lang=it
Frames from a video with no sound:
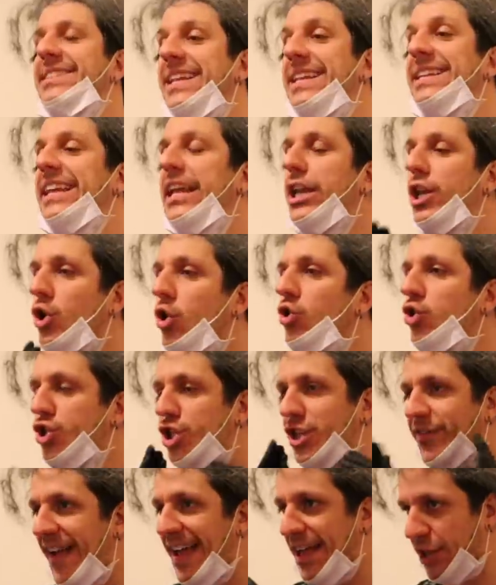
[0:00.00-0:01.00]
Senti, non
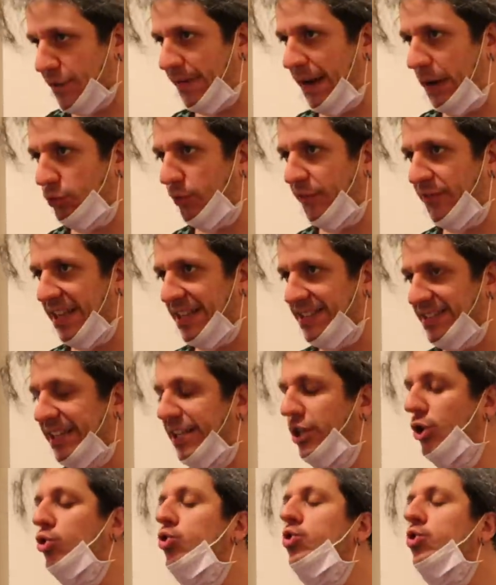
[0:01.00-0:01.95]
ci vai a trovare il tuo fidanzatino,